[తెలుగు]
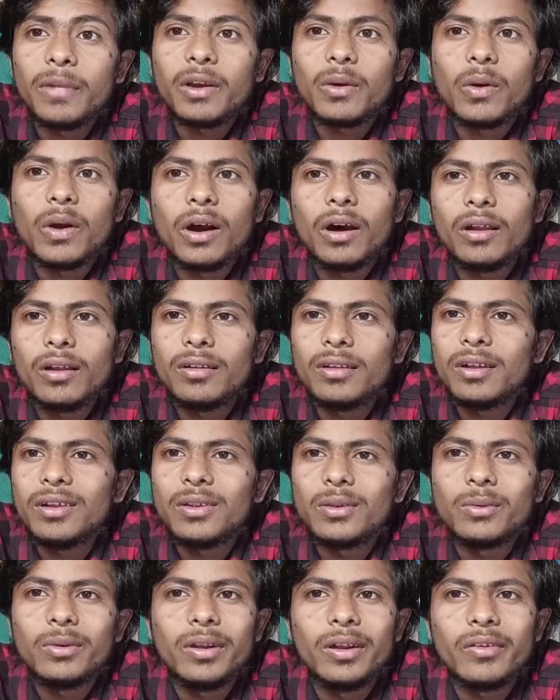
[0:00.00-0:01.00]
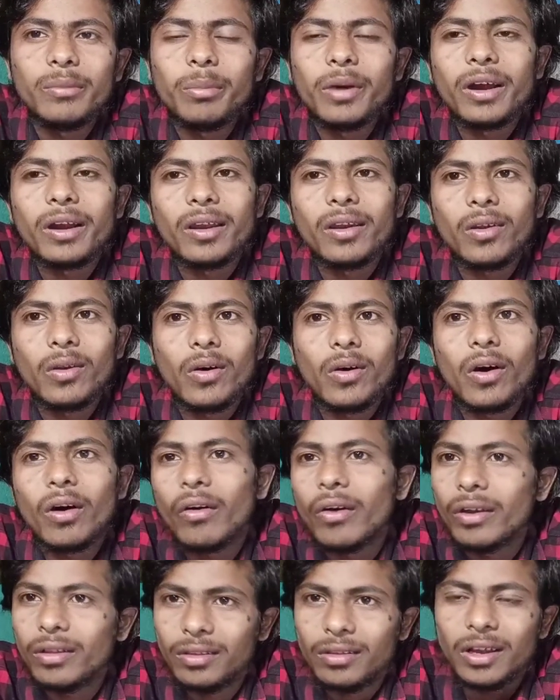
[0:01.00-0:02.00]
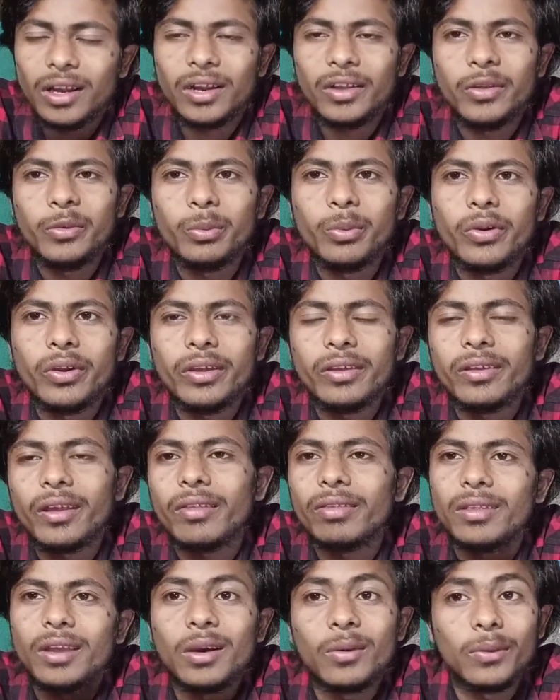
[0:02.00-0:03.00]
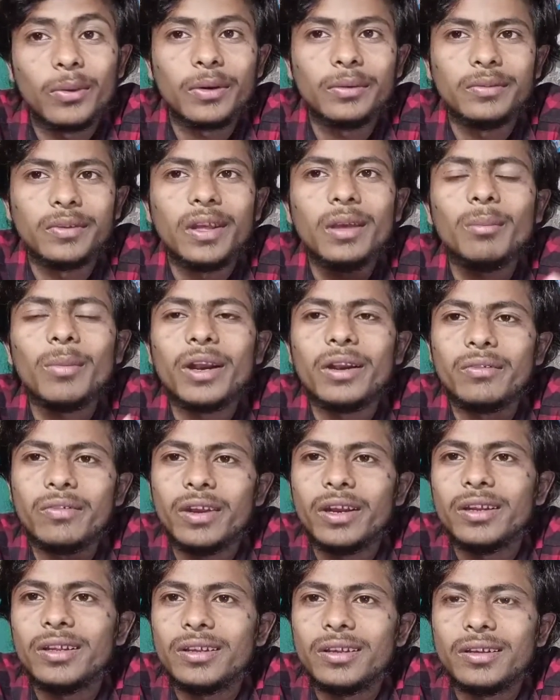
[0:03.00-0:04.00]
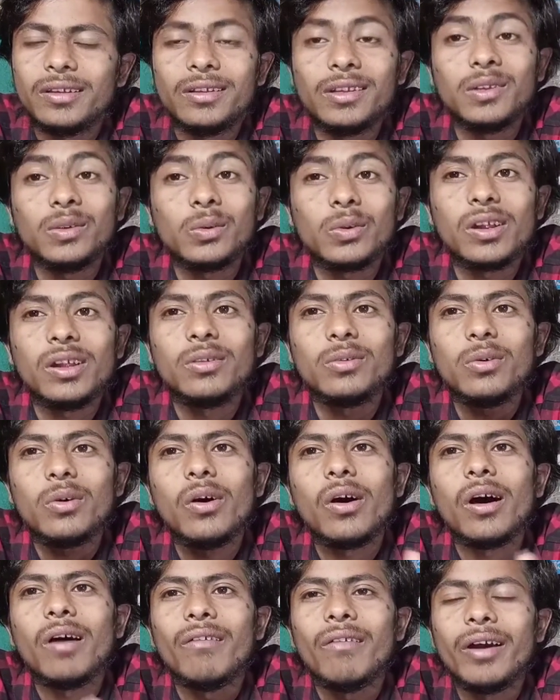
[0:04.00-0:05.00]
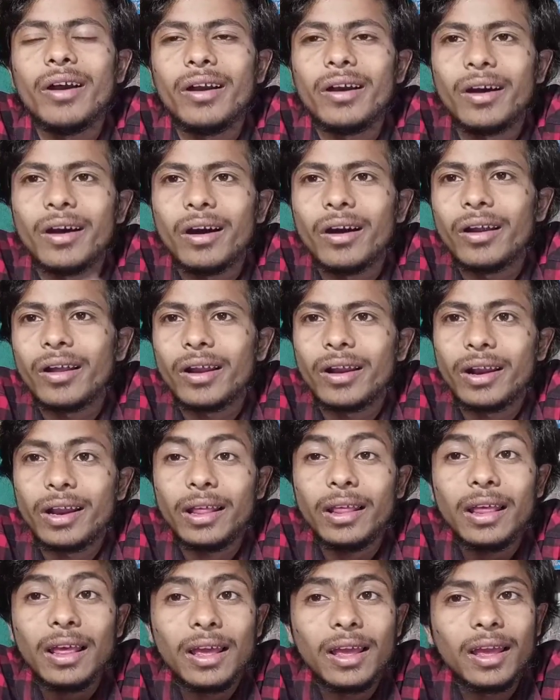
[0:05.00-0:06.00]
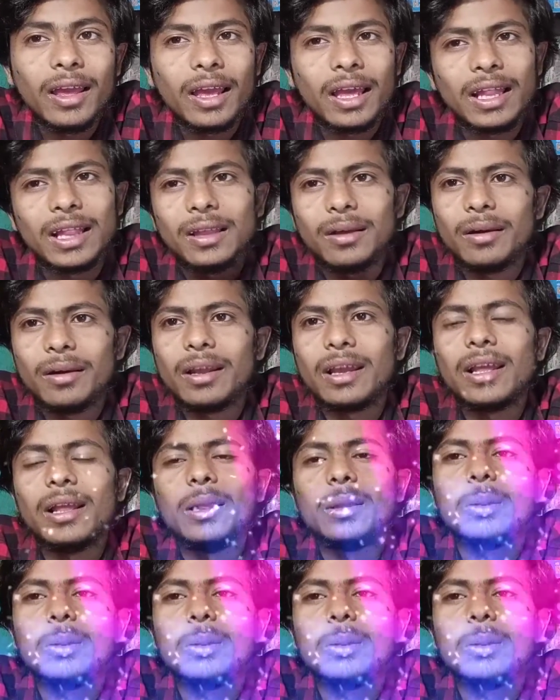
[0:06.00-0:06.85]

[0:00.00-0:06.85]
మనకు హానర్ తెలుసుకుంటే మార్కెట్లో హవాయిని దాటేసిపోయే సత్తా కూడా ఉంది బట్ వెయిట్ చేసేది చూడాలి సో హవాయి హానర్ అనేది ఎంతవరకు